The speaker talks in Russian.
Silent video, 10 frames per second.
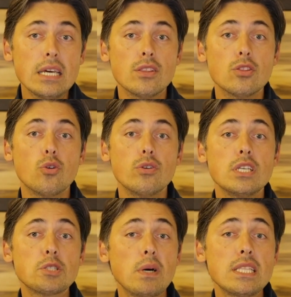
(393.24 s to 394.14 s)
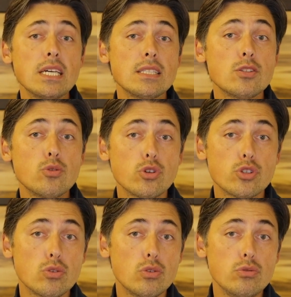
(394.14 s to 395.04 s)
Но несмотря на то,
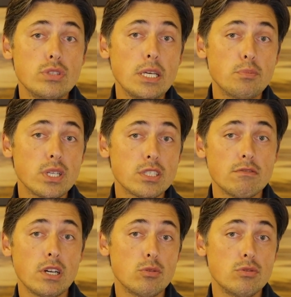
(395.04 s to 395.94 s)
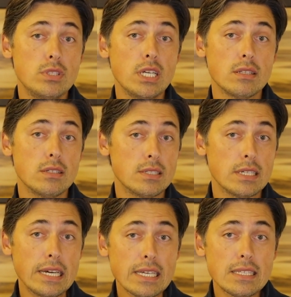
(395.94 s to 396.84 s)
что людей призывают делать
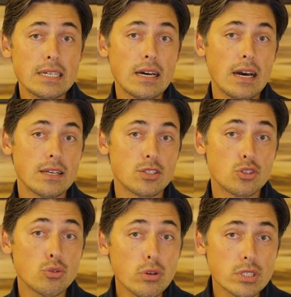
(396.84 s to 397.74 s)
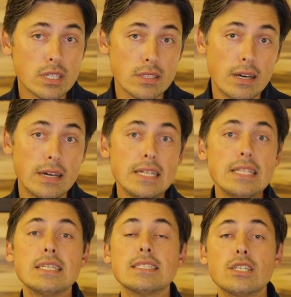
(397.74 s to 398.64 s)
это осознанно,
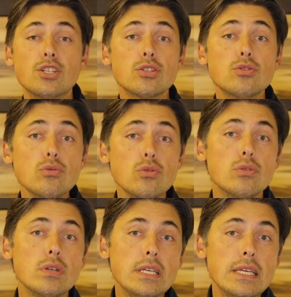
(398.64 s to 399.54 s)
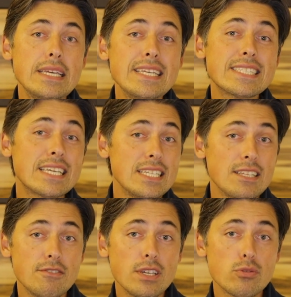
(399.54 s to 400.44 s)
зачастую
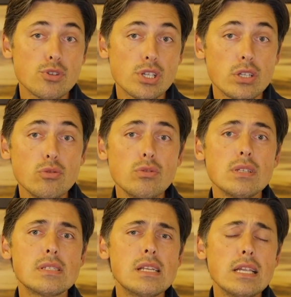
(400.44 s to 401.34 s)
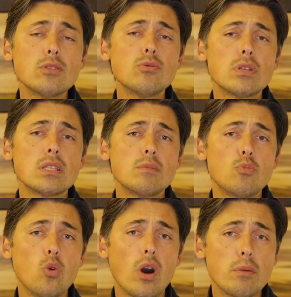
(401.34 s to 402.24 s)
искренне верующие люди следуют
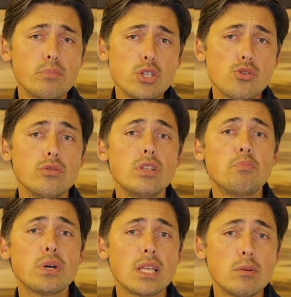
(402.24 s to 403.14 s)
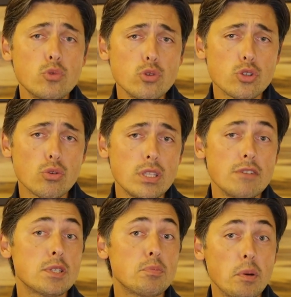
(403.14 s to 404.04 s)
этому обычаю не потому, что они
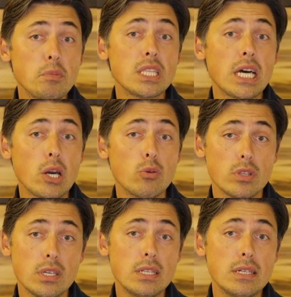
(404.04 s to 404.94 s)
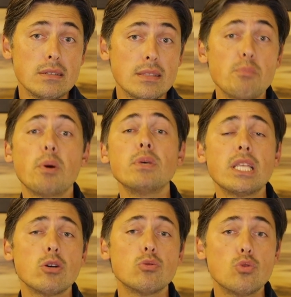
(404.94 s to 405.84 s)
вспоминают или
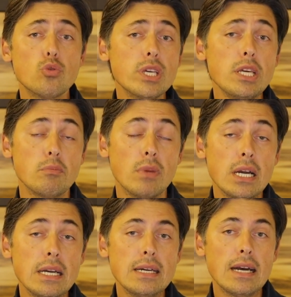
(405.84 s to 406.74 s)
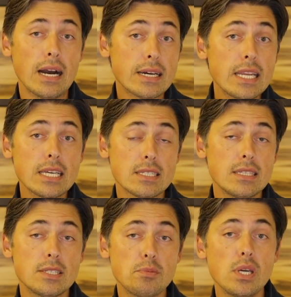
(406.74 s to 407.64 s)
напоминают другим о
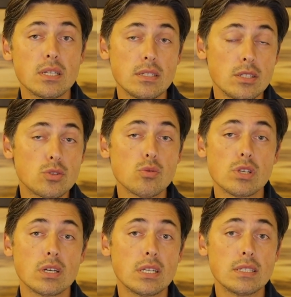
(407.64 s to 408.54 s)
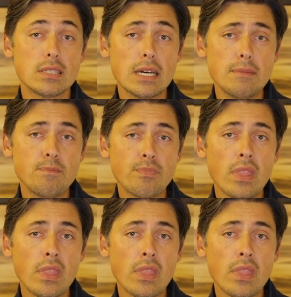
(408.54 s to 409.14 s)
крестной смерти Иисуса Христа,